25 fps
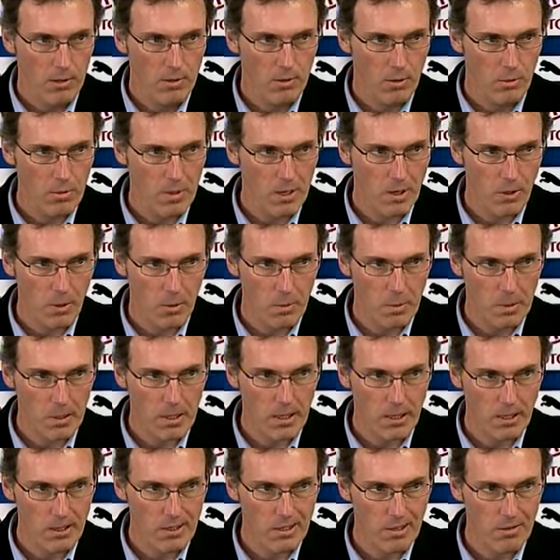ils ont bien
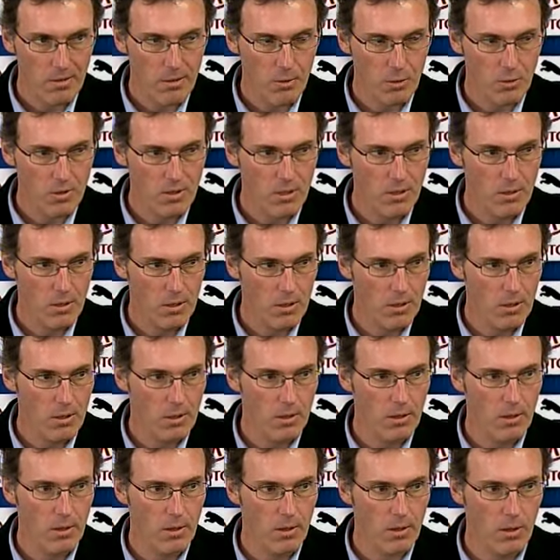compris qu'ils avaient aussi
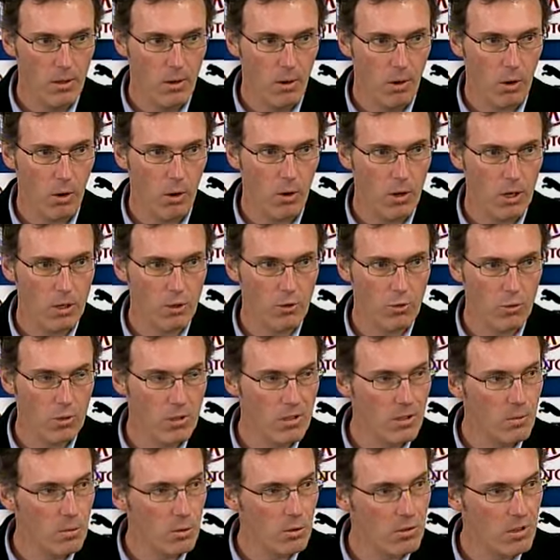leur rôle à
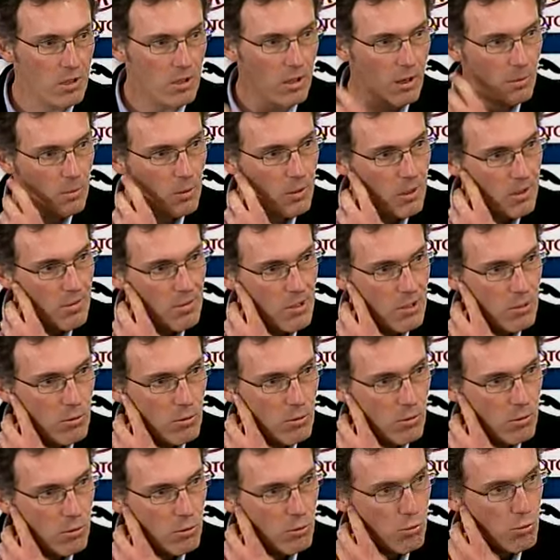jouer. C'est pour ça qu'à mon avis, ils
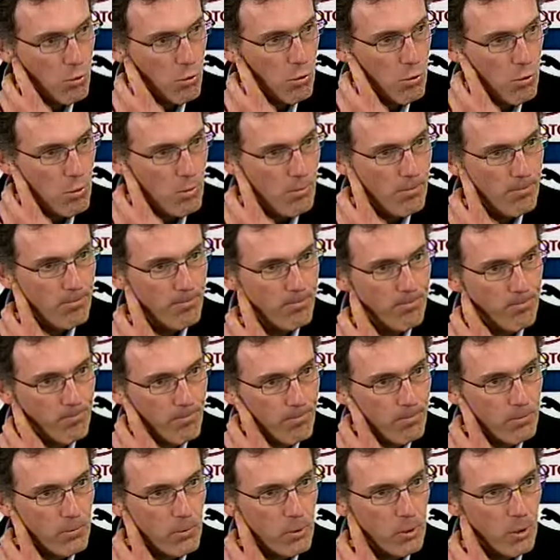nous ont soutenus.
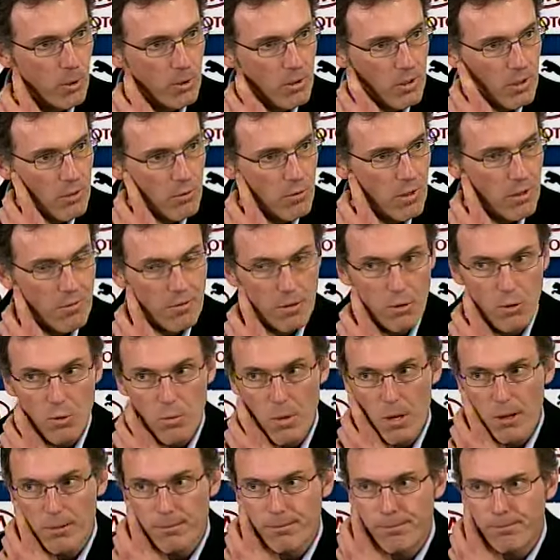Donc ça nous a fait
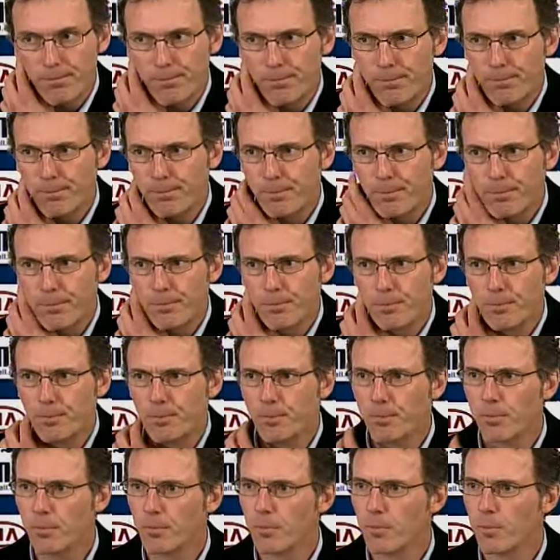du bien.
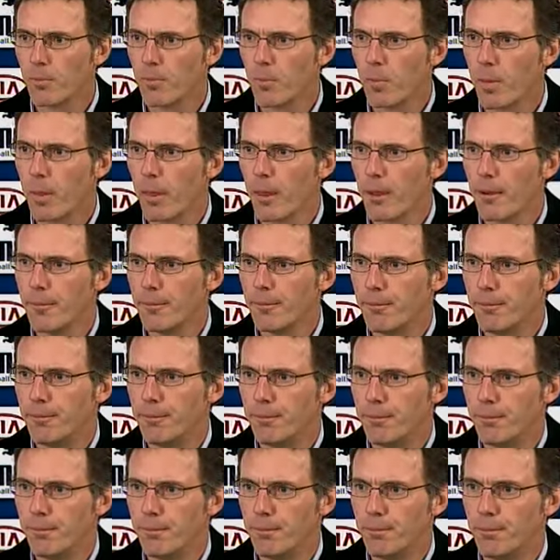Sur le plan du jeu, c'est quand
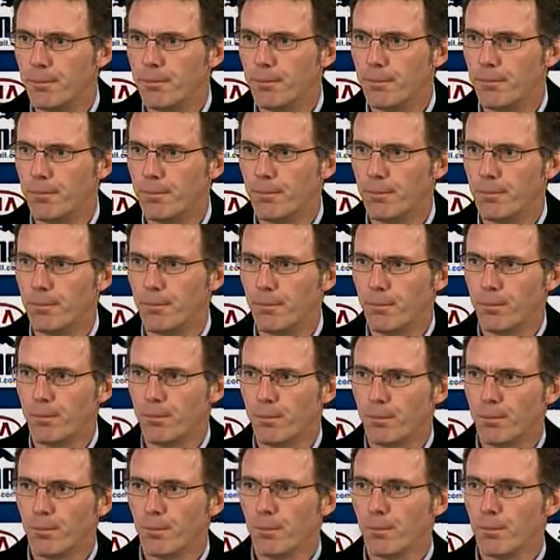même pas encore.
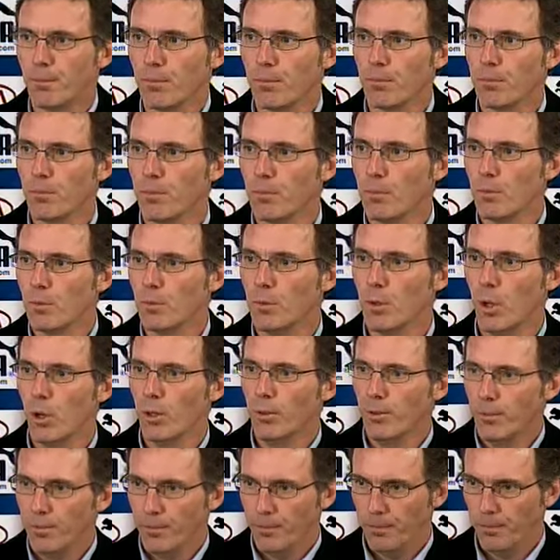
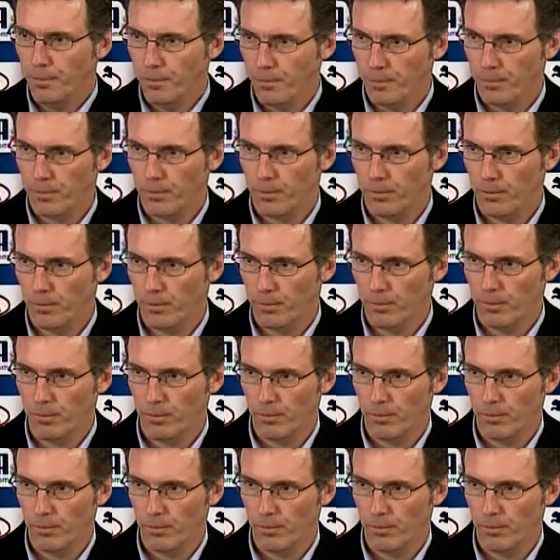Non. Vous